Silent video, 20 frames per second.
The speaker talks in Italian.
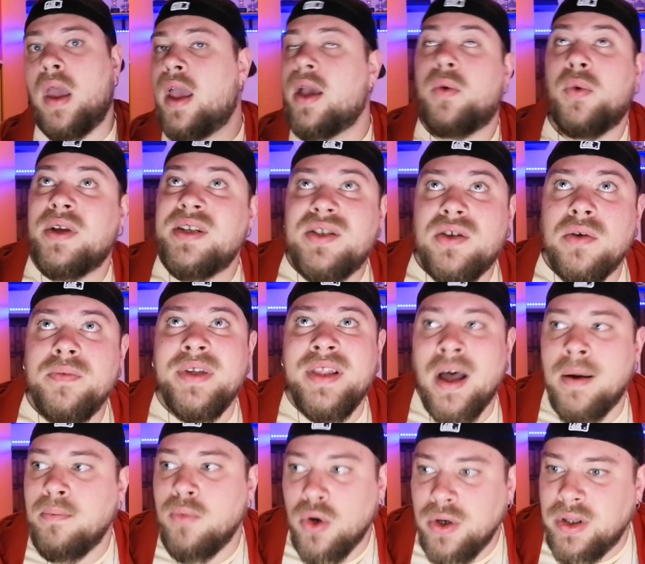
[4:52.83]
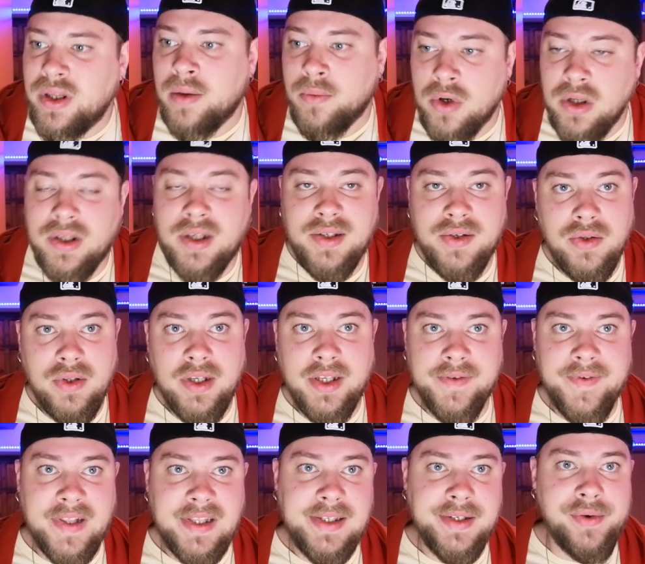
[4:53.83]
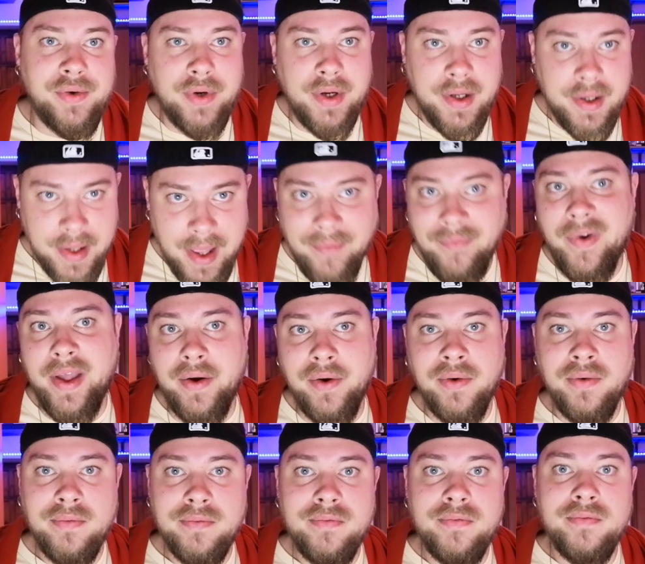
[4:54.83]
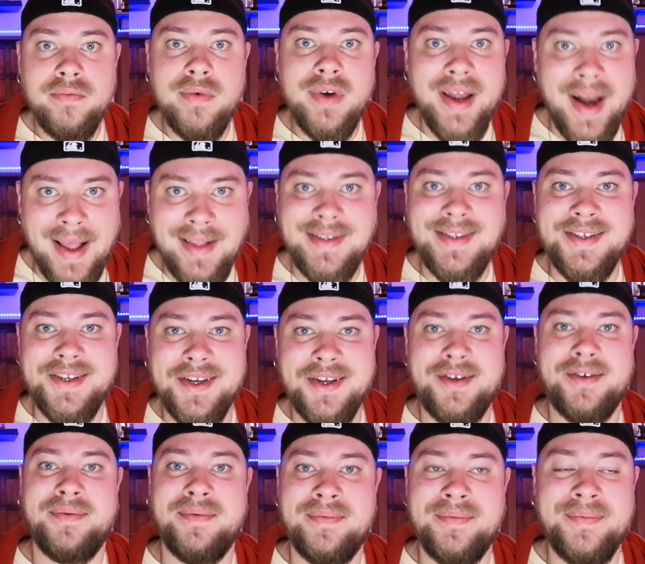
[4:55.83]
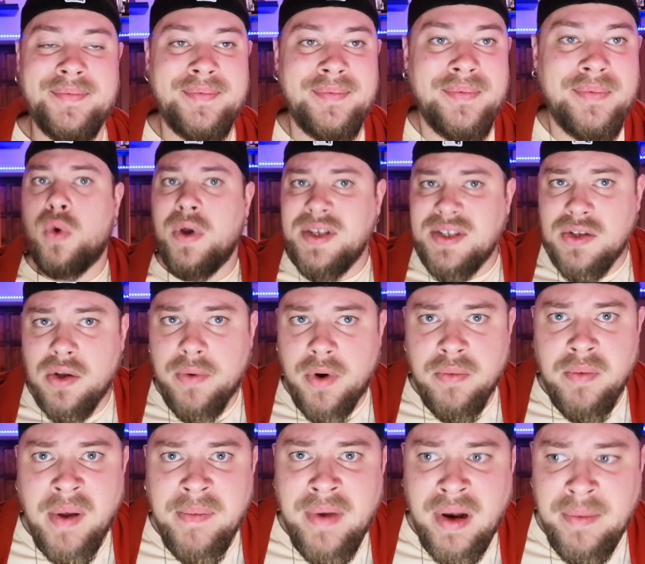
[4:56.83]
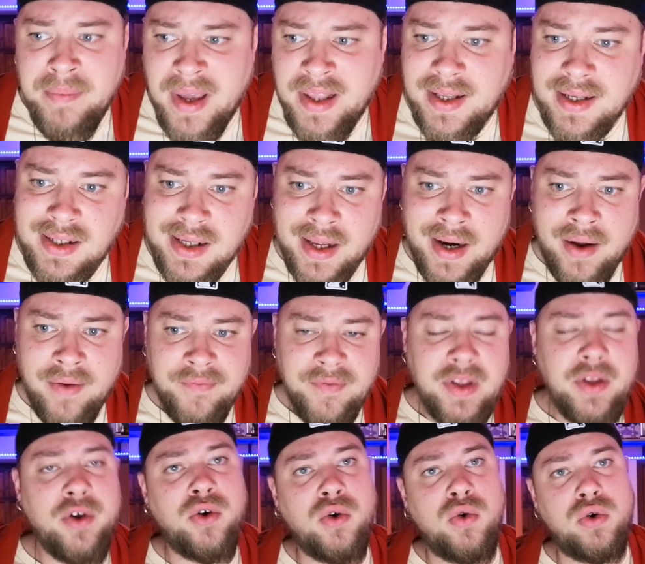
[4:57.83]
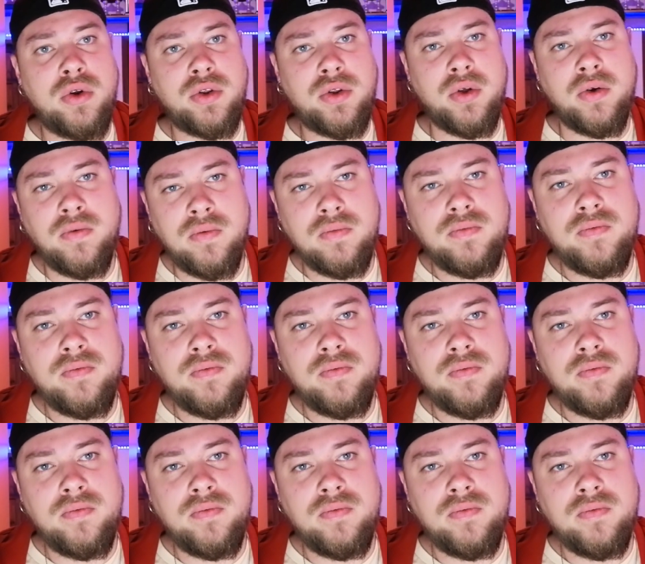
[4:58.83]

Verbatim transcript: e questo mi dà molte molte soddisfazioni, davvero. Grazie. Questo probabilmente sarà un video corto,